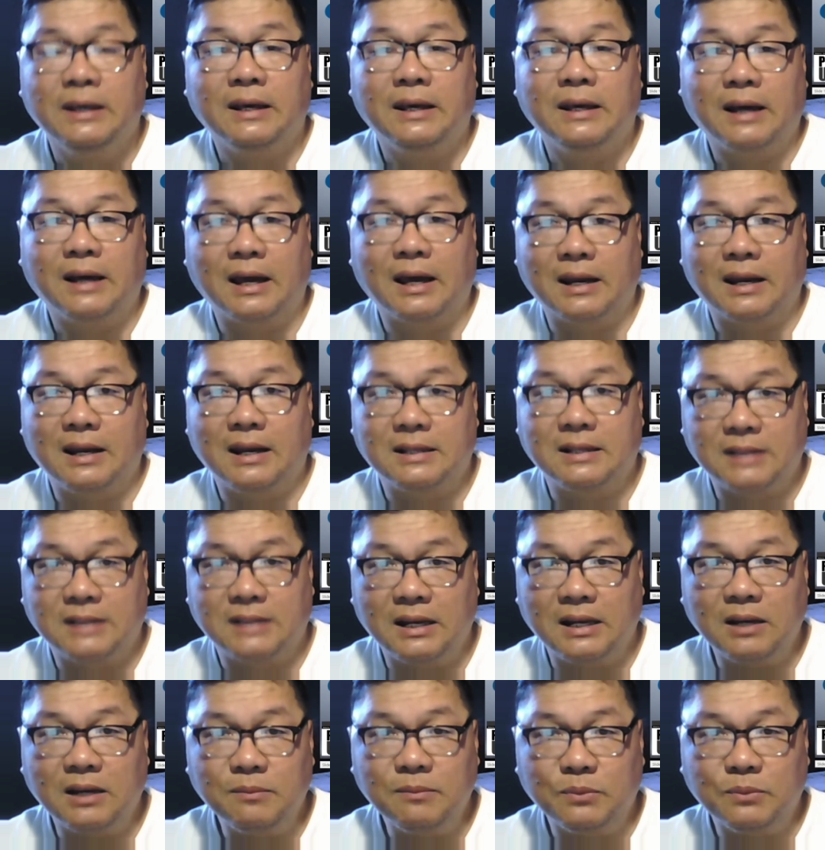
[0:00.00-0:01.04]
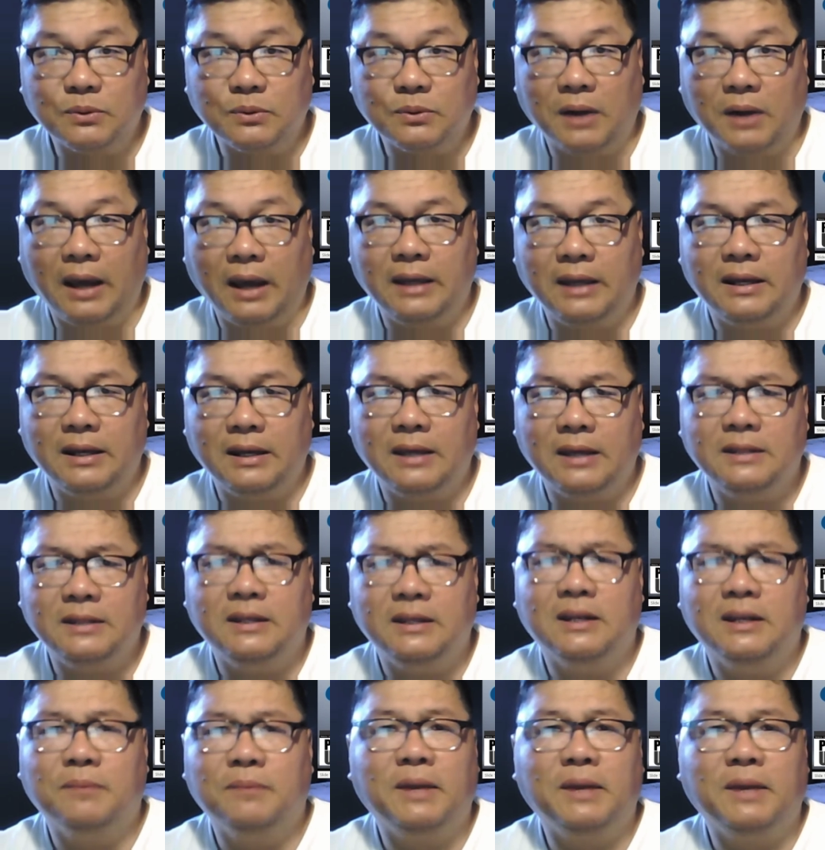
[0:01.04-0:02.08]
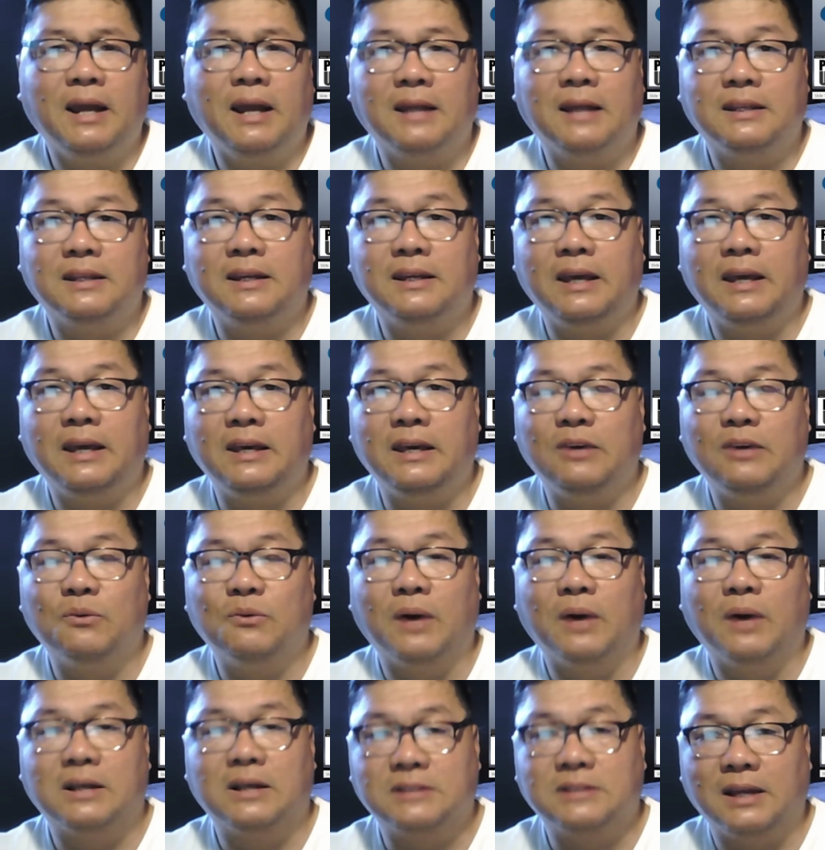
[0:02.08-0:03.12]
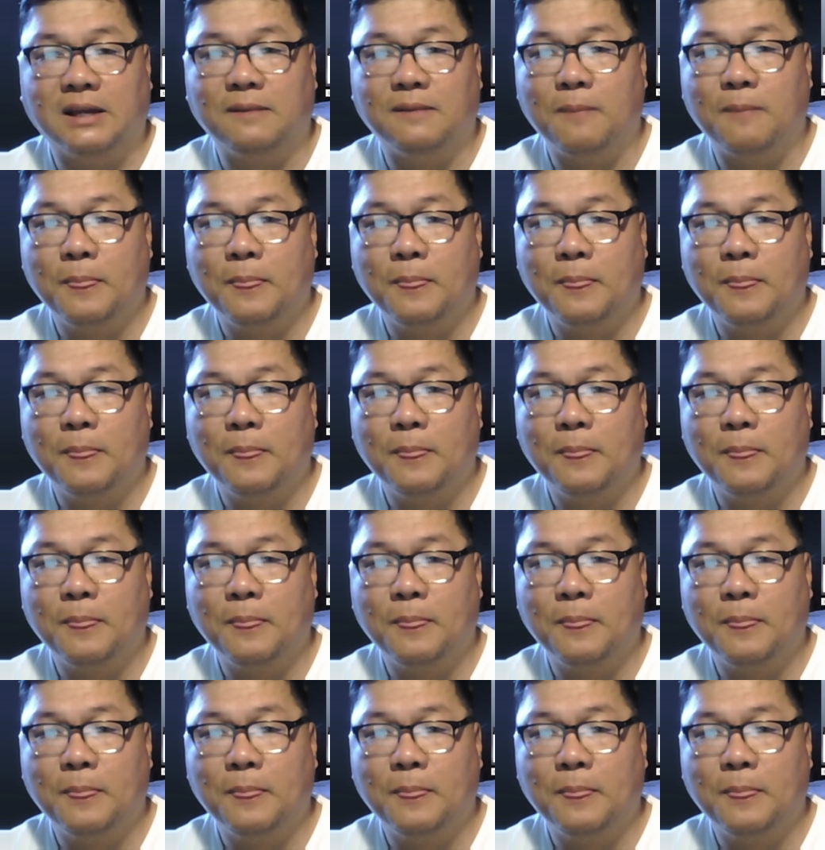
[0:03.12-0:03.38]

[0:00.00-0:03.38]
karanasan ng buhay na hindi naman natin naiiwasan.